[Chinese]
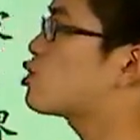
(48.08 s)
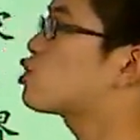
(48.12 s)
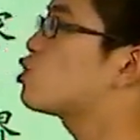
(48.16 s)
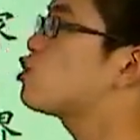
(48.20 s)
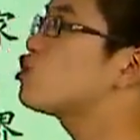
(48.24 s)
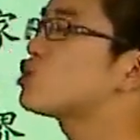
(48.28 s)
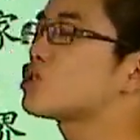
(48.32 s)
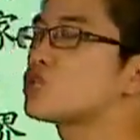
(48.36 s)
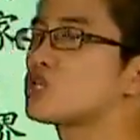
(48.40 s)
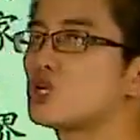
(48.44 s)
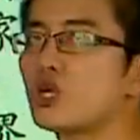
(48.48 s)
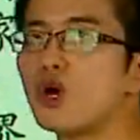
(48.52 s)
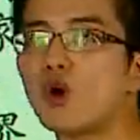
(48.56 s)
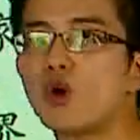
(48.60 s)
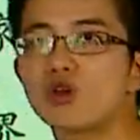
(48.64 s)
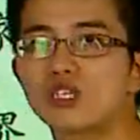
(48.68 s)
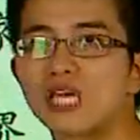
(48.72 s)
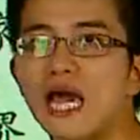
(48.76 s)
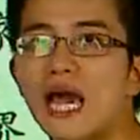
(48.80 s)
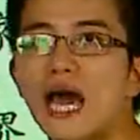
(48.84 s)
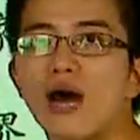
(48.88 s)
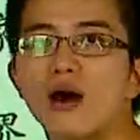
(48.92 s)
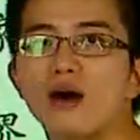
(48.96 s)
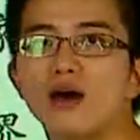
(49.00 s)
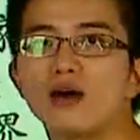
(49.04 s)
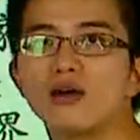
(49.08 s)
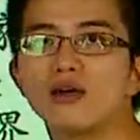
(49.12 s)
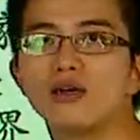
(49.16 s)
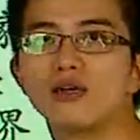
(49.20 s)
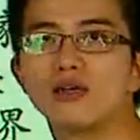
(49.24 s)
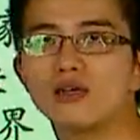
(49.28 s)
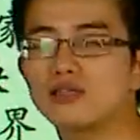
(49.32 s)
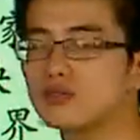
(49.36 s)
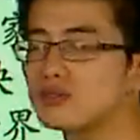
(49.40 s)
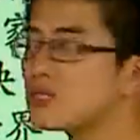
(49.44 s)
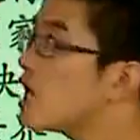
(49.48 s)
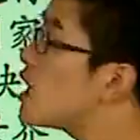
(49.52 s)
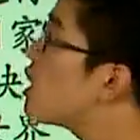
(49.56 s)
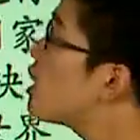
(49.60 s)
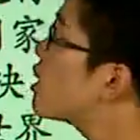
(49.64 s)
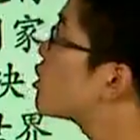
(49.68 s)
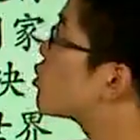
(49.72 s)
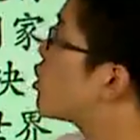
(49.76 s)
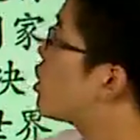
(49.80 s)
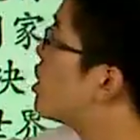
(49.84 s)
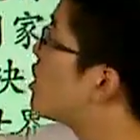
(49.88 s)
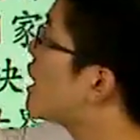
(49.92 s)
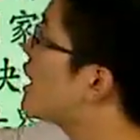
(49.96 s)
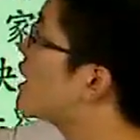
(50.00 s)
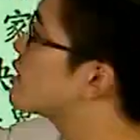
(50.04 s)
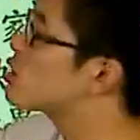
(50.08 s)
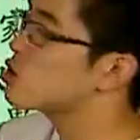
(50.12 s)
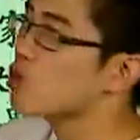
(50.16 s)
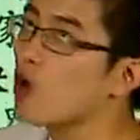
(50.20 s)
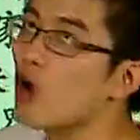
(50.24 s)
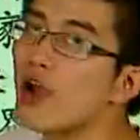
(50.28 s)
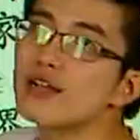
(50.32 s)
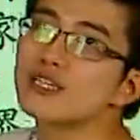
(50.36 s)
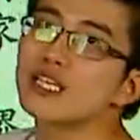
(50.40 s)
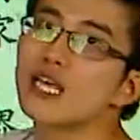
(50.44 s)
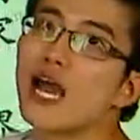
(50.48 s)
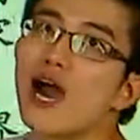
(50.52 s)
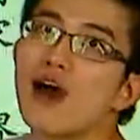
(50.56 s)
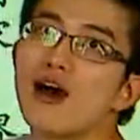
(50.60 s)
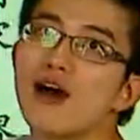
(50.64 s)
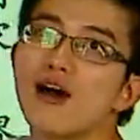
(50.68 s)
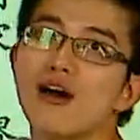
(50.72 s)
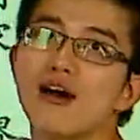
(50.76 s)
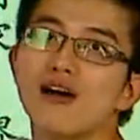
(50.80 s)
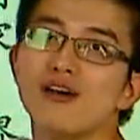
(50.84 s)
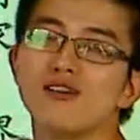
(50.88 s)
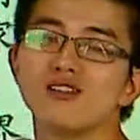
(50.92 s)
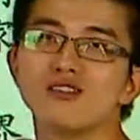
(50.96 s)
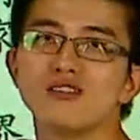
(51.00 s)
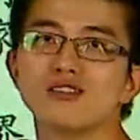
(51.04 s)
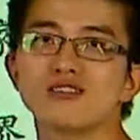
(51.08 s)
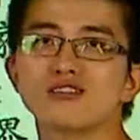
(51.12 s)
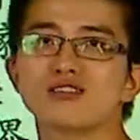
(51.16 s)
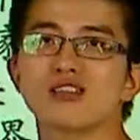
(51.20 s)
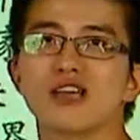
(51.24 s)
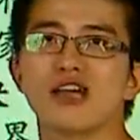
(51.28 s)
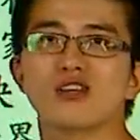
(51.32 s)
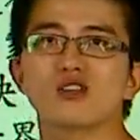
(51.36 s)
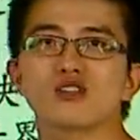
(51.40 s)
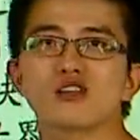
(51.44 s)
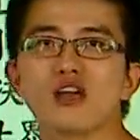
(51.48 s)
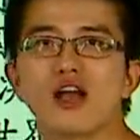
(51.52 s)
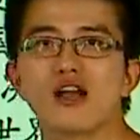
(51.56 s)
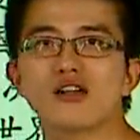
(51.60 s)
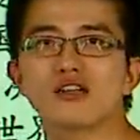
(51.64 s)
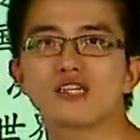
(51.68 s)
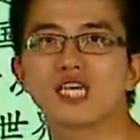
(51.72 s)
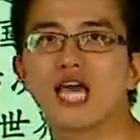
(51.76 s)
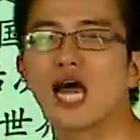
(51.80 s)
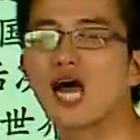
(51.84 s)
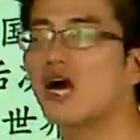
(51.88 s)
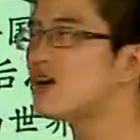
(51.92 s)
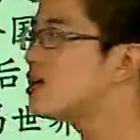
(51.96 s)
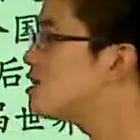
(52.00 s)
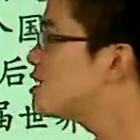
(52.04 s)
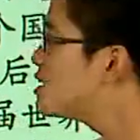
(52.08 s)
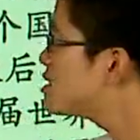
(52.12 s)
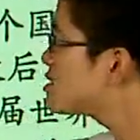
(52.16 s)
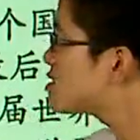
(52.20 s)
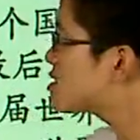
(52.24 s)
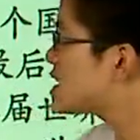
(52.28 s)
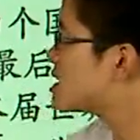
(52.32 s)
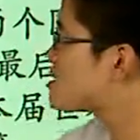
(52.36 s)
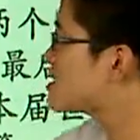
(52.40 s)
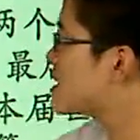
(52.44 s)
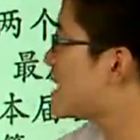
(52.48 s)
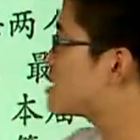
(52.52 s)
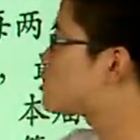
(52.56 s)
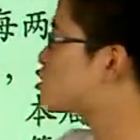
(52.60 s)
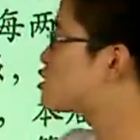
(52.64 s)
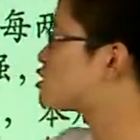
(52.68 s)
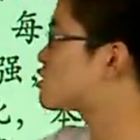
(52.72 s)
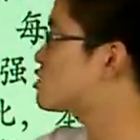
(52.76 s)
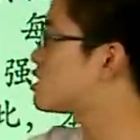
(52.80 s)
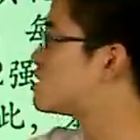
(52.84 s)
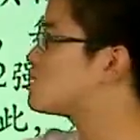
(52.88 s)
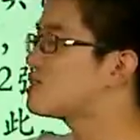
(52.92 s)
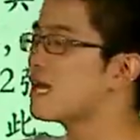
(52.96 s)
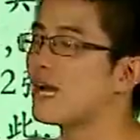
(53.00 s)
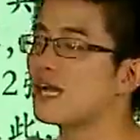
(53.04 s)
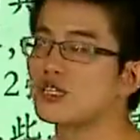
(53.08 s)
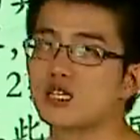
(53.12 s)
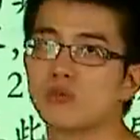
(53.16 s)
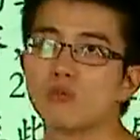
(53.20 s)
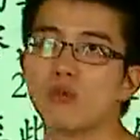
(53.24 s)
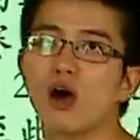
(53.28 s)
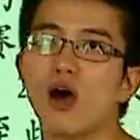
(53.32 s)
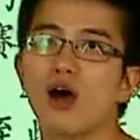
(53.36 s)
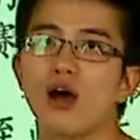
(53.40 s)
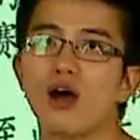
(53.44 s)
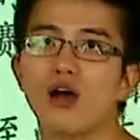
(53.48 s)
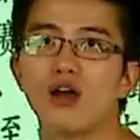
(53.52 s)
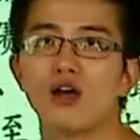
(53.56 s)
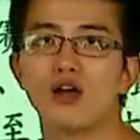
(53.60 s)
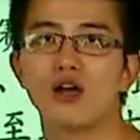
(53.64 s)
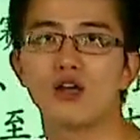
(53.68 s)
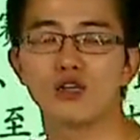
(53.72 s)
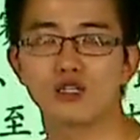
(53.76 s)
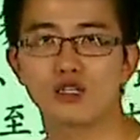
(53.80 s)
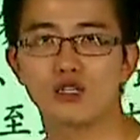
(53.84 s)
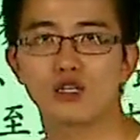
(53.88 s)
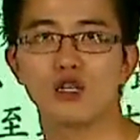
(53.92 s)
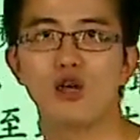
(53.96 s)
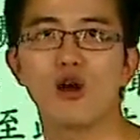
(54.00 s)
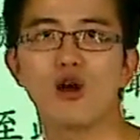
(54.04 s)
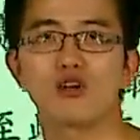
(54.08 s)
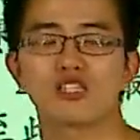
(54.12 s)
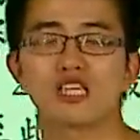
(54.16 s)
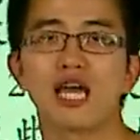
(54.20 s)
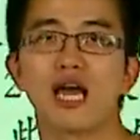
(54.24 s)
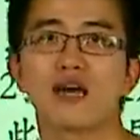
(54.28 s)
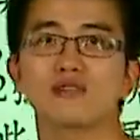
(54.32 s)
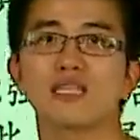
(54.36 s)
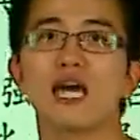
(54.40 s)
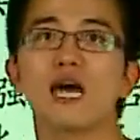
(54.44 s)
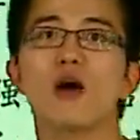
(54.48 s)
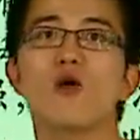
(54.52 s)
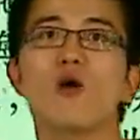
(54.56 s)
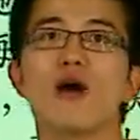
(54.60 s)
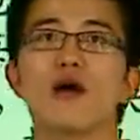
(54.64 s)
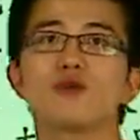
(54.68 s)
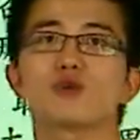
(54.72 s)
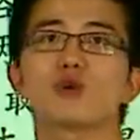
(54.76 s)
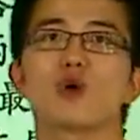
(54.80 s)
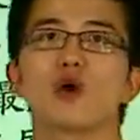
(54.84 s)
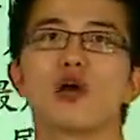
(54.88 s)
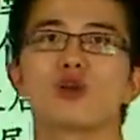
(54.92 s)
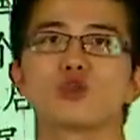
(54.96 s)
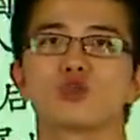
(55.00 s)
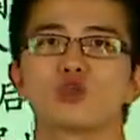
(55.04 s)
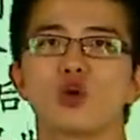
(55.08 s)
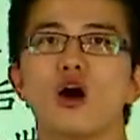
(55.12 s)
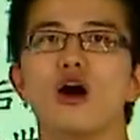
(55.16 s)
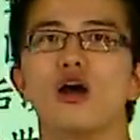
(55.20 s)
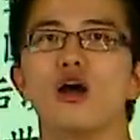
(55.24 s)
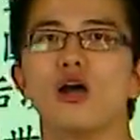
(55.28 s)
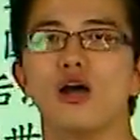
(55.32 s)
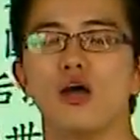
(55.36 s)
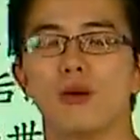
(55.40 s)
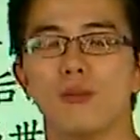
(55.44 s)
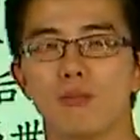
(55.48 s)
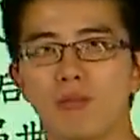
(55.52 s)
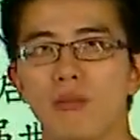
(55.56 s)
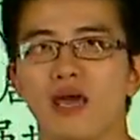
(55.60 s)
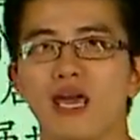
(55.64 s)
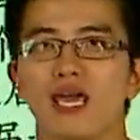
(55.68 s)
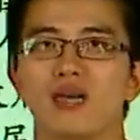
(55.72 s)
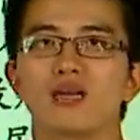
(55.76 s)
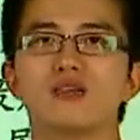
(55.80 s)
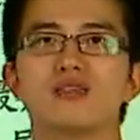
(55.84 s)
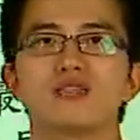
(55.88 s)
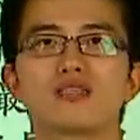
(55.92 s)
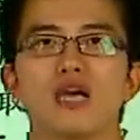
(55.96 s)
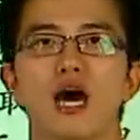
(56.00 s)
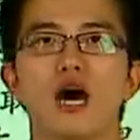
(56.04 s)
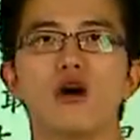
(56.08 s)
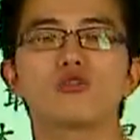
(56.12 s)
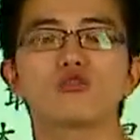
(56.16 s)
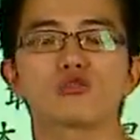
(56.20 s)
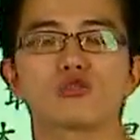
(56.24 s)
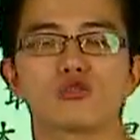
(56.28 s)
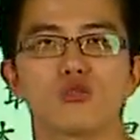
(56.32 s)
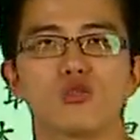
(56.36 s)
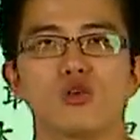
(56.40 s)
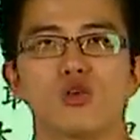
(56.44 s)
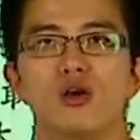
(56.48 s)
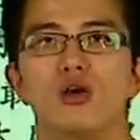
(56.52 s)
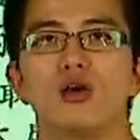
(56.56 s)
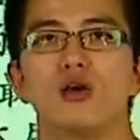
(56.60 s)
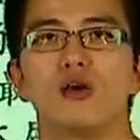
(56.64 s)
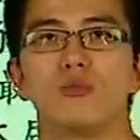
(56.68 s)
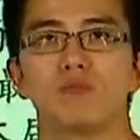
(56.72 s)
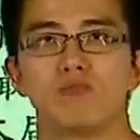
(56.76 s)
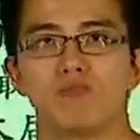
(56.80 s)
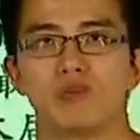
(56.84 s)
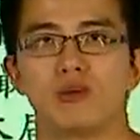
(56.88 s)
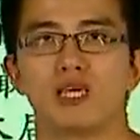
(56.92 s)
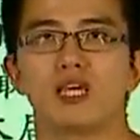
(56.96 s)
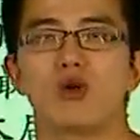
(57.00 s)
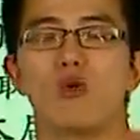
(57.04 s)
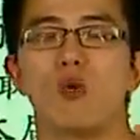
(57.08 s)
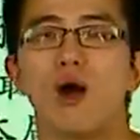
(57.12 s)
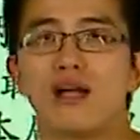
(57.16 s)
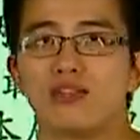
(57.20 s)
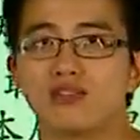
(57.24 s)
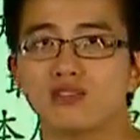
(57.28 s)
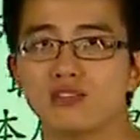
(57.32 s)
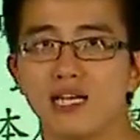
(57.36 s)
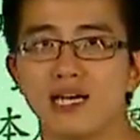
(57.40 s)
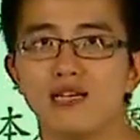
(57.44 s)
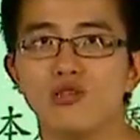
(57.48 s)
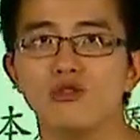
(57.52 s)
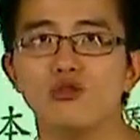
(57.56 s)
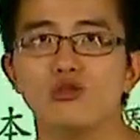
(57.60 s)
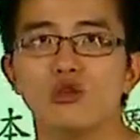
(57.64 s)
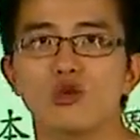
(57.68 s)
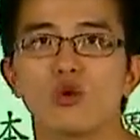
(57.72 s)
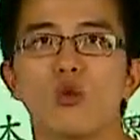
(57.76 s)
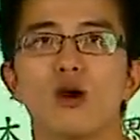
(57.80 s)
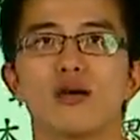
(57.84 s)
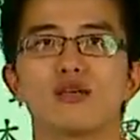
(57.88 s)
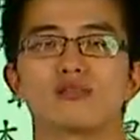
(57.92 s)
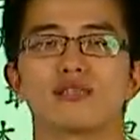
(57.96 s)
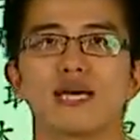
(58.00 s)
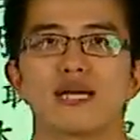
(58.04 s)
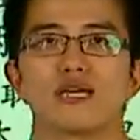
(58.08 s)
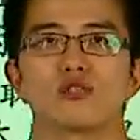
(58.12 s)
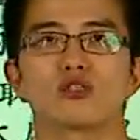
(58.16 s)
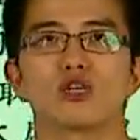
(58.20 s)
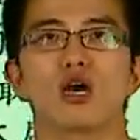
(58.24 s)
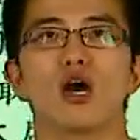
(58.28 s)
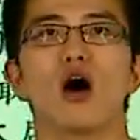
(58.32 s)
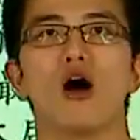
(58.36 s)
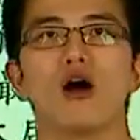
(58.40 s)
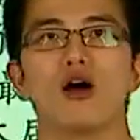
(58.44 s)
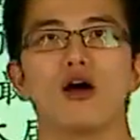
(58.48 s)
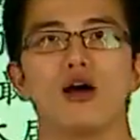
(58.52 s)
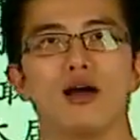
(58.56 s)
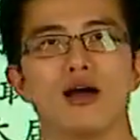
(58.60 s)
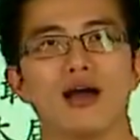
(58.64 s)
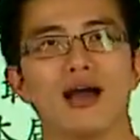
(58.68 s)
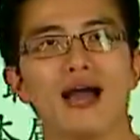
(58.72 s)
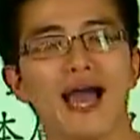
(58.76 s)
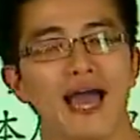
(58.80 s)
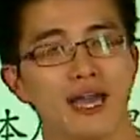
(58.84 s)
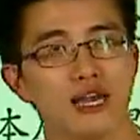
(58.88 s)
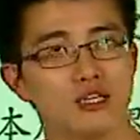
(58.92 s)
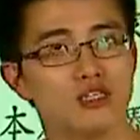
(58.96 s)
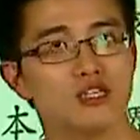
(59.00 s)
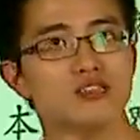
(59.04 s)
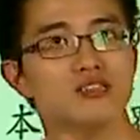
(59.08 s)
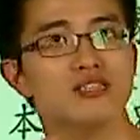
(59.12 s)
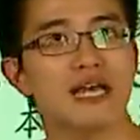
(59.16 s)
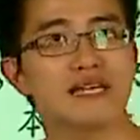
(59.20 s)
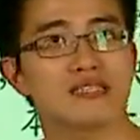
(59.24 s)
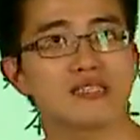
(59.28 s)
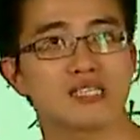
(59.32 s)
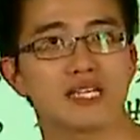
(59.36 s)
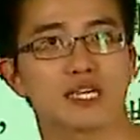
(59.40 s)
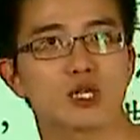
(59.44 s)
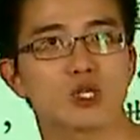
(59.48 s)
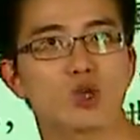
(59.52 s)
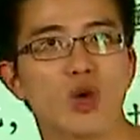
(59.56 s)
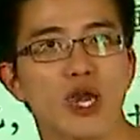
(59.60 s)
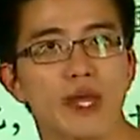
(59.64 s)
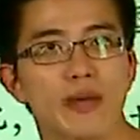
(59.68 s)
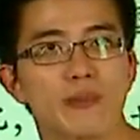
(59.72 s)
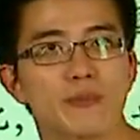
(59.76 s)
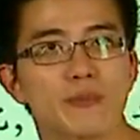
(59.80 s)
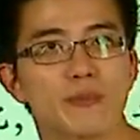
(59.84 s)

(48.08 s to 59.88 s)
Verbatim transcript: 出十六强，那原来是多少强？三十二强。现在只剩下什么？十六强。那换句话说，每个小组比完单循环赛之后，还剩下几个队？